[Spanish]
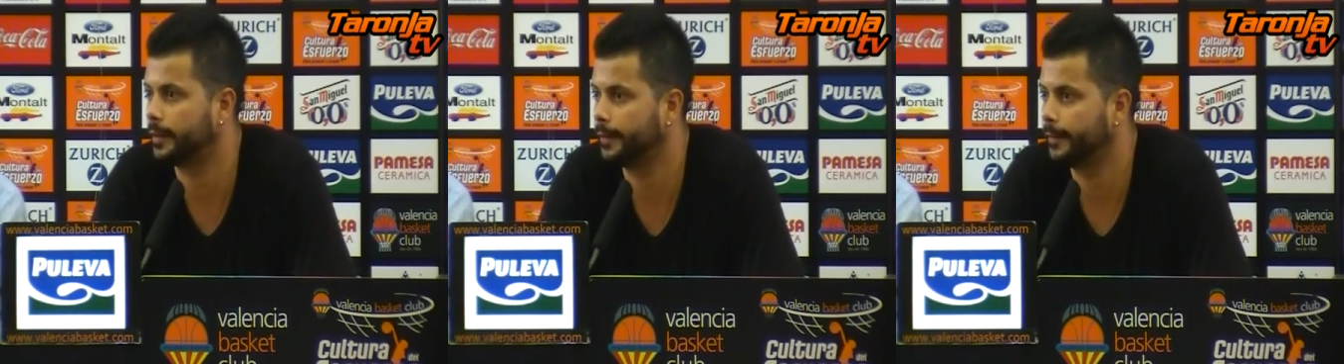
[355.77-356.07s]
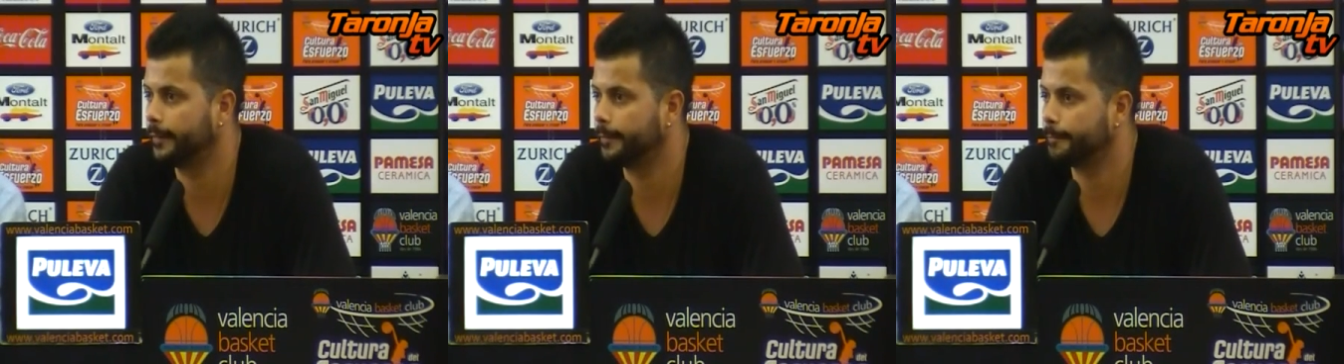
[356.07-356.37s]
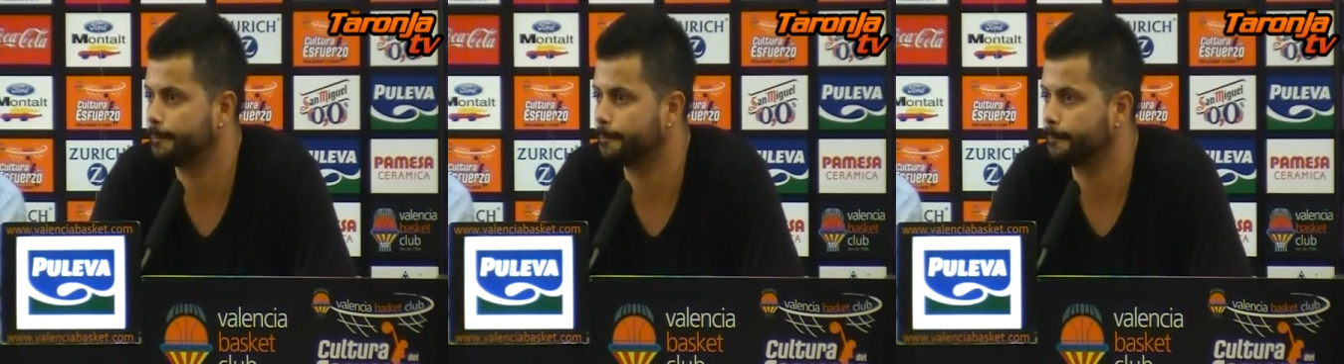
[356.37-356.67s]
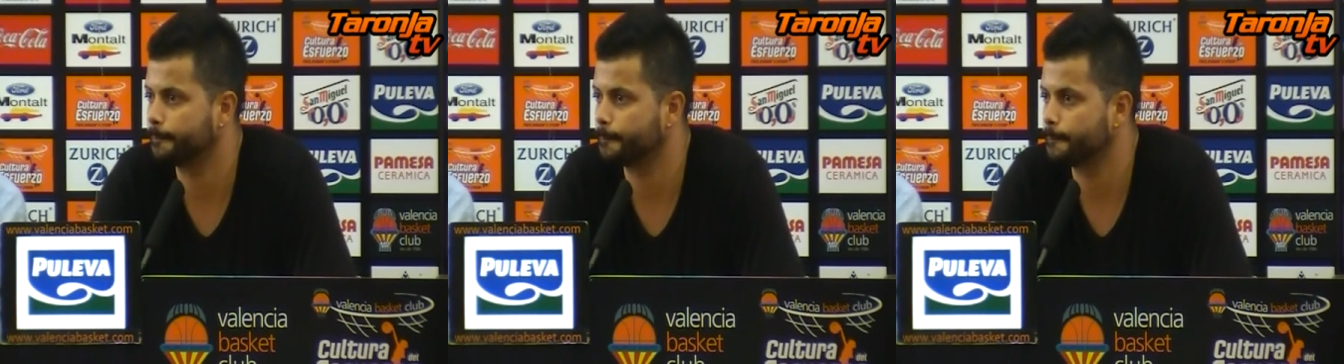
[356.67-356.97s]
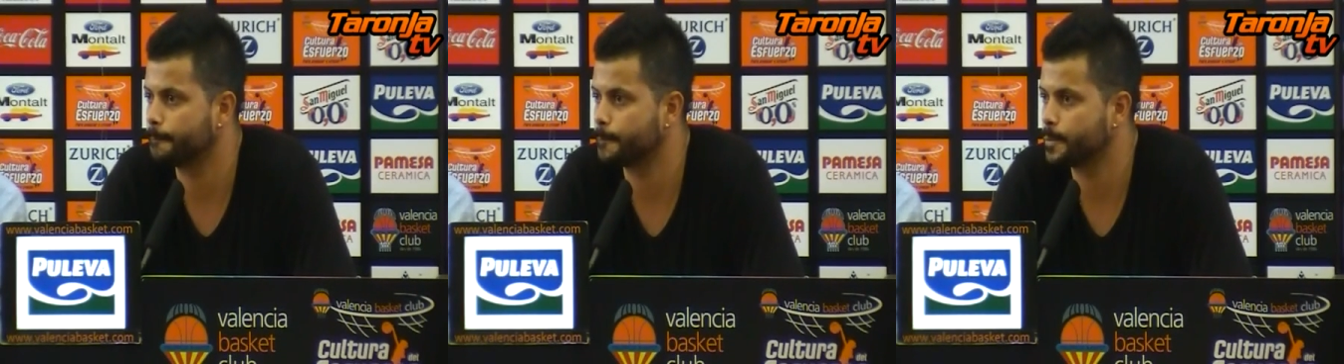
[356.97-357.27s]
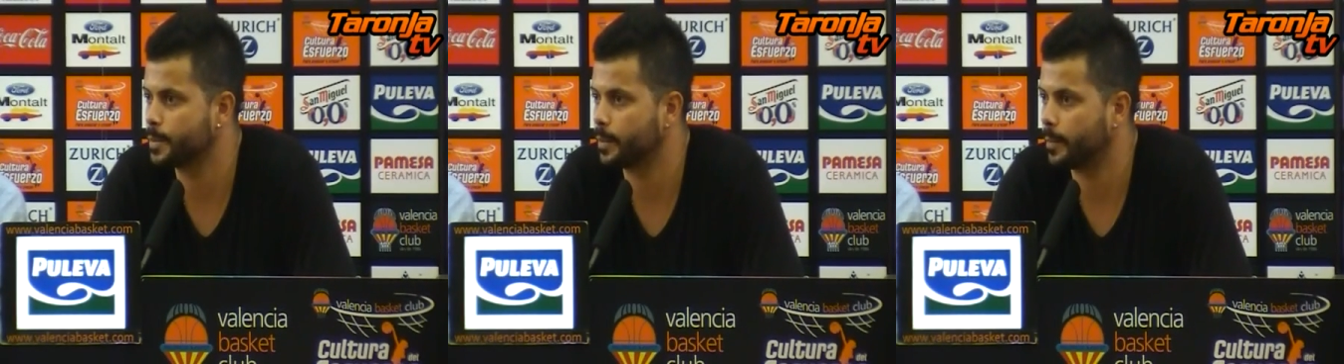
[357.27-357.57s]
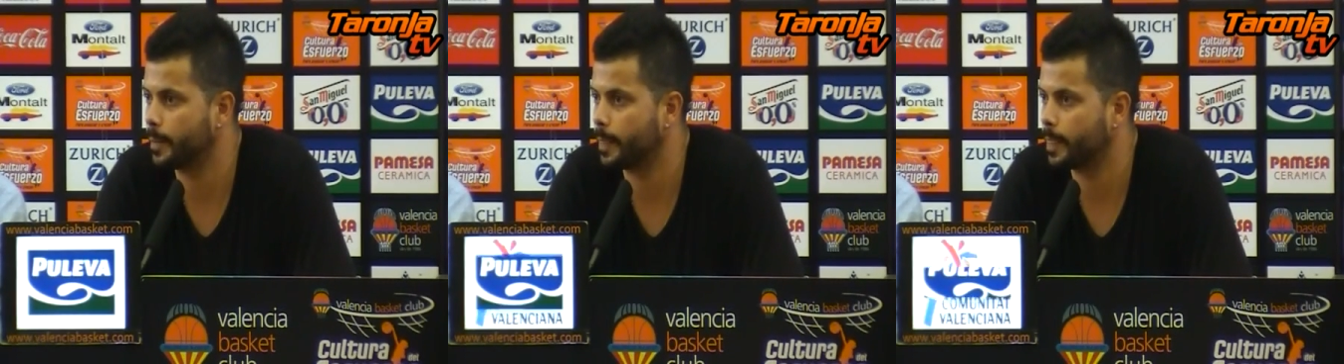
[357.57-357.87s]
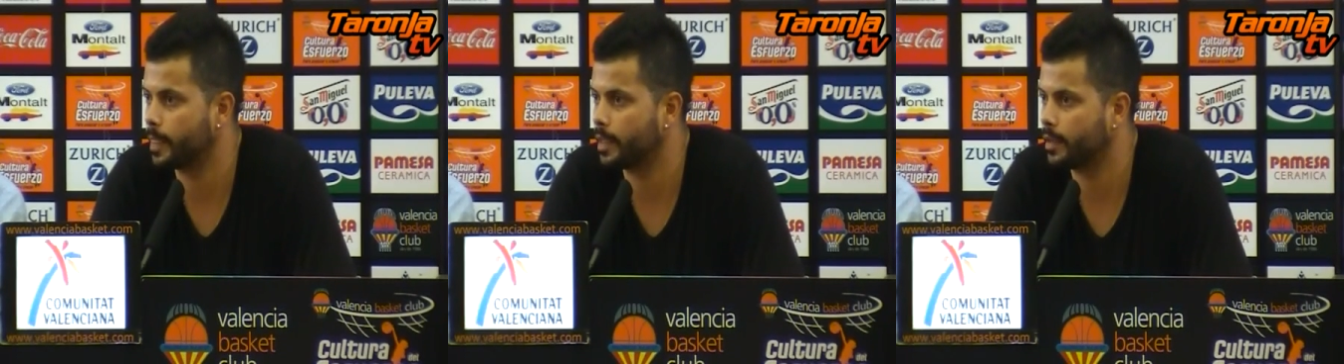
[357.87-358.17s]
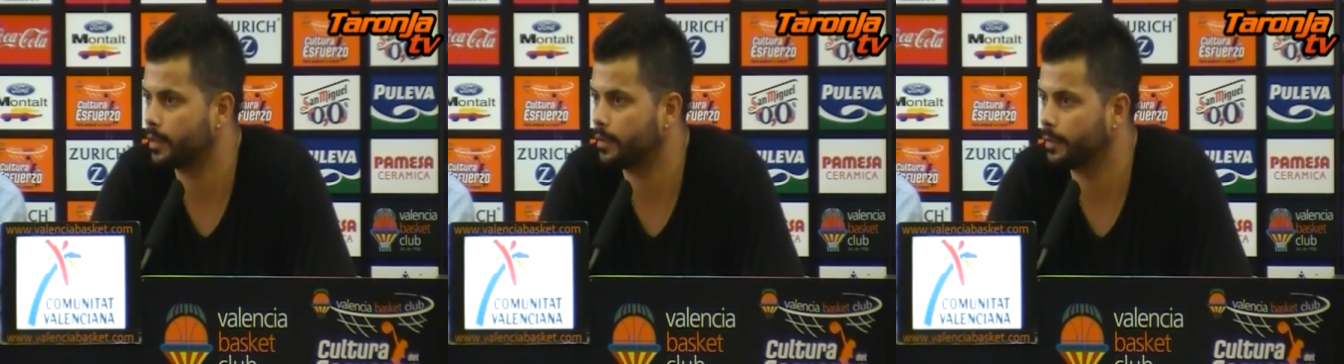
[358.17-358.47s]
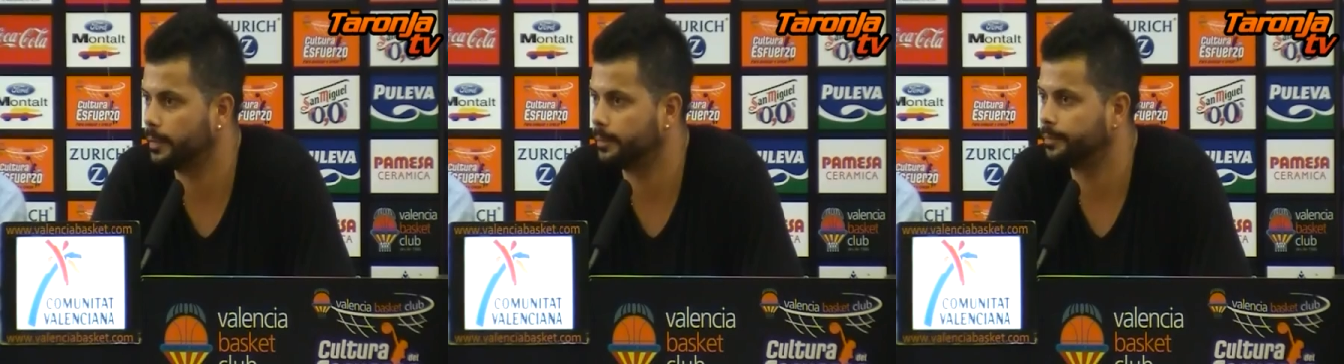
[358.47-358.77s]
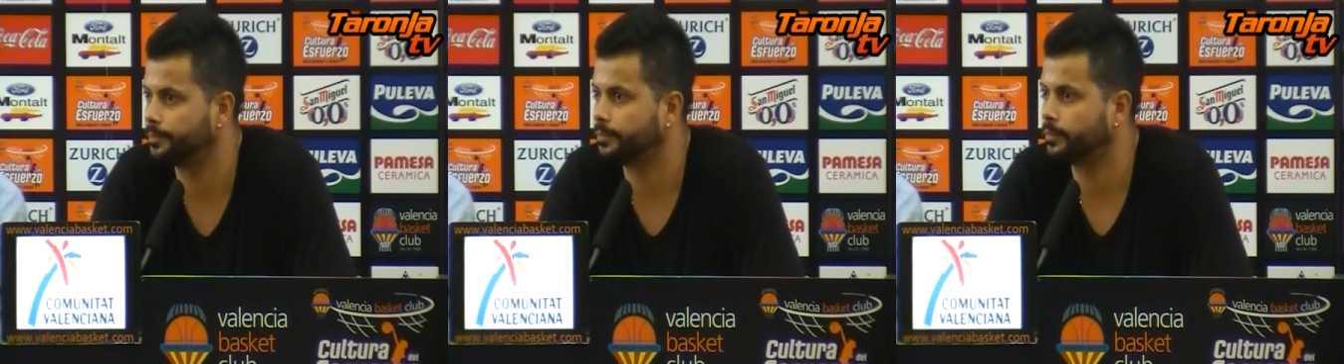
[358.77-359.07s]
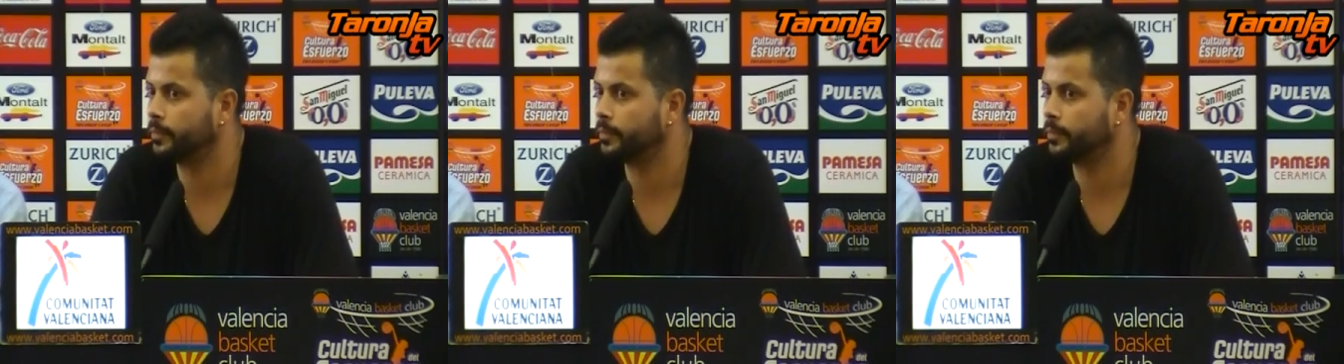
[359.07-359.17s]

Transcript: ¿Y has tenido ya contacto con tus próximos compañeros?